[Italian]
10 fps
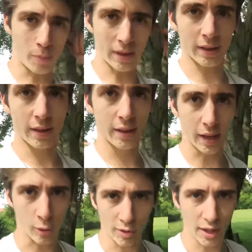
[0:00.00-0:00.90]
come,
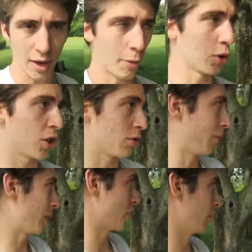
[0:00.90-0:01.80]
che cosa diavolo ci
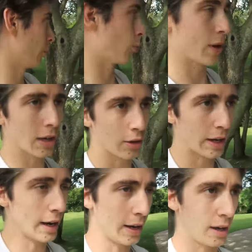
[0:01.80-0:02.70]
sto facendo qui
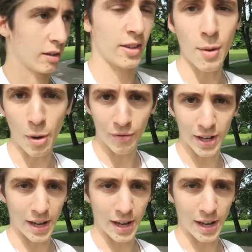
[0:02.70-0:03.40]
Allora, eh, siamo a